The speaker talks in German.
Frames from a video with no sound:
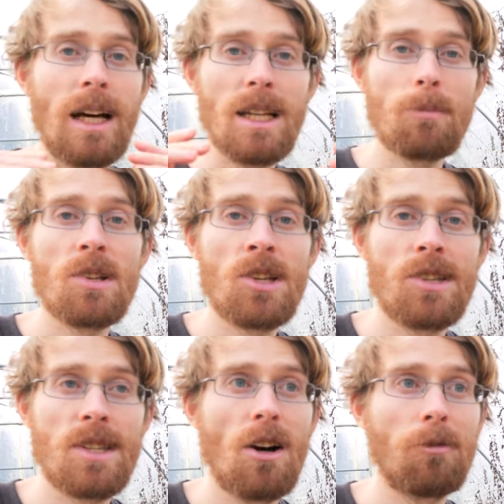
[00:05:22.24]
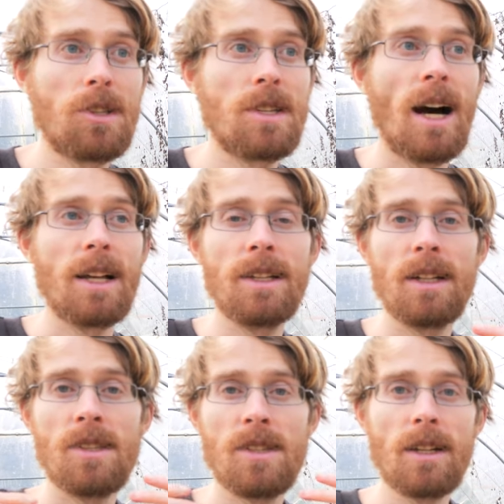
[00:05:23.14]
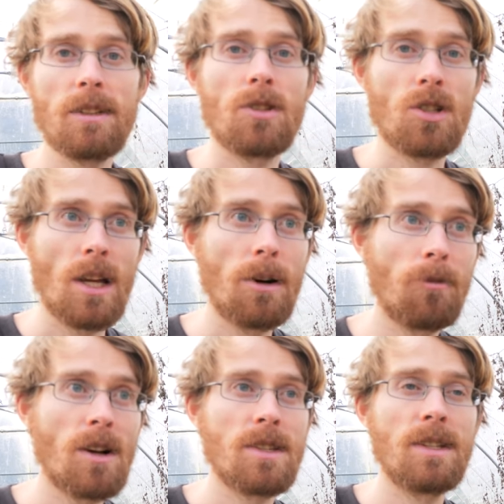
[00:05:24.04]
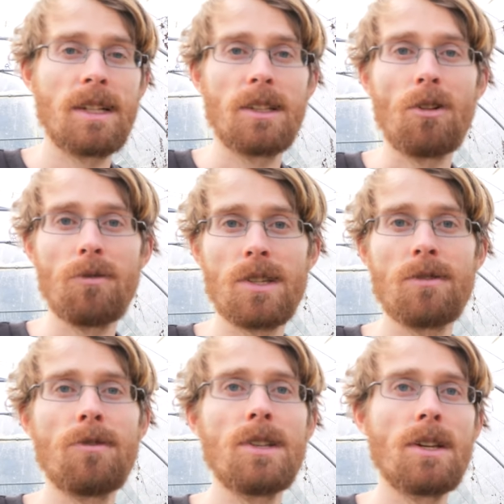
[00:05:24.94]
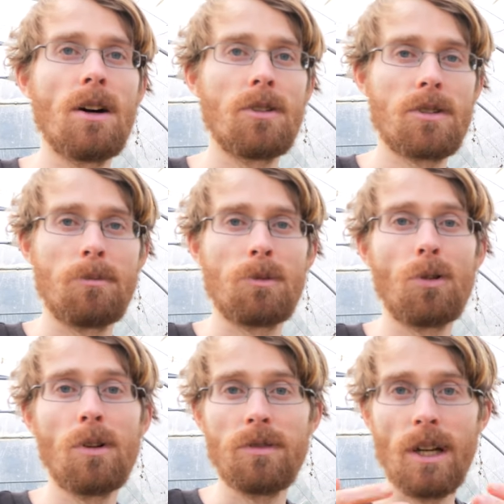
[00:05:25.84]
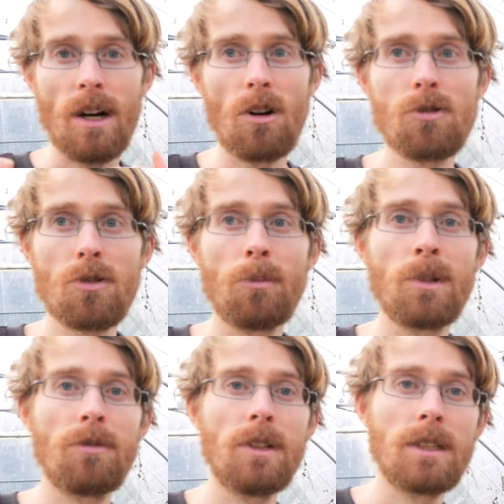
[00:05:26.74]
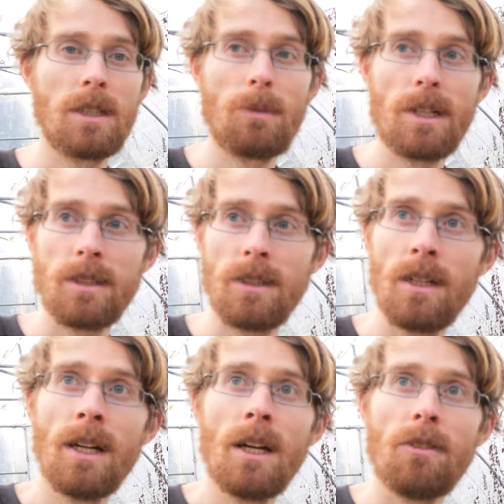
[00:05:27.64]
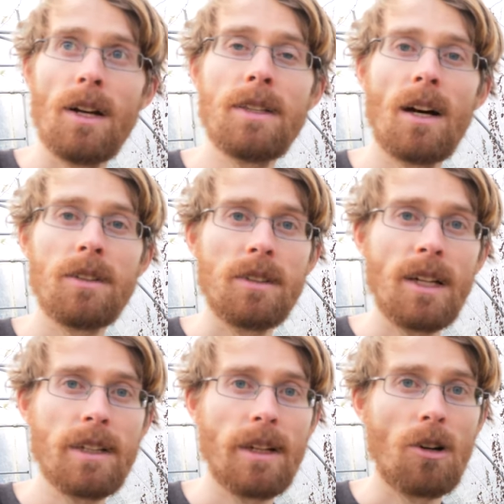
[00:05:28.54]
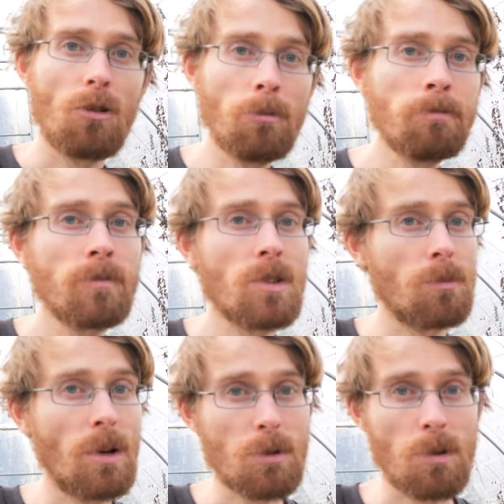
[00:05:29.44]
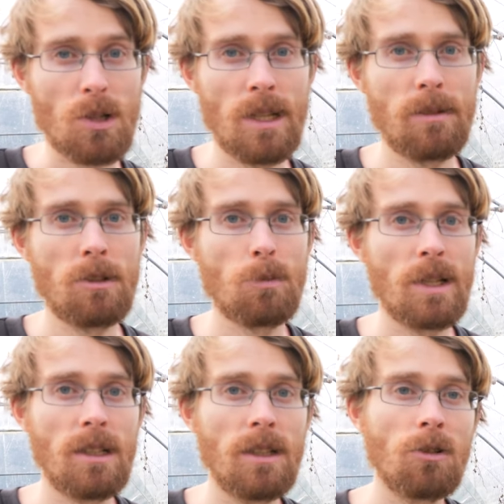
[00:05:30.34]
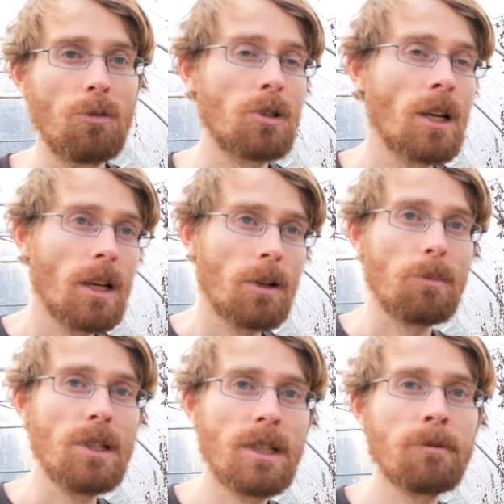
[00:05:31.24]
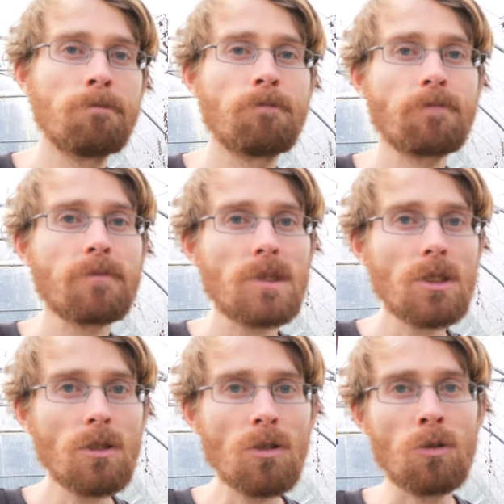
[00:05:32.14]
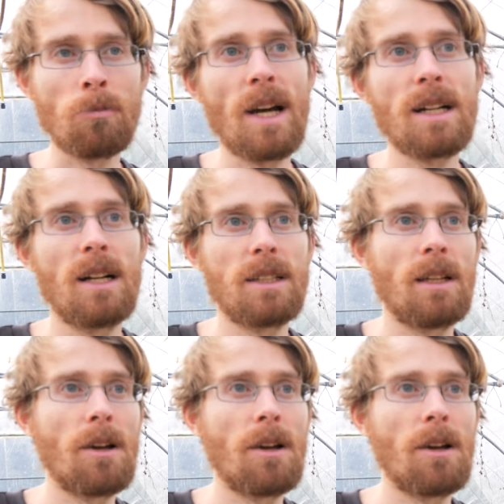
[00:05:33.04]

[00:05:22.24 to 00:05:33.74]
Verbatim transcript: Leider passiert es sehr oft, dass hier einige Insekten sterben, weil sie nicht genau wissen, wie sie aus dem Tunnel wieder rauskommen. Die fliegen dann immer gegen die Wände an die Decke herum, zum Beispiel Schmetterlinge und Bienen und merken halt dann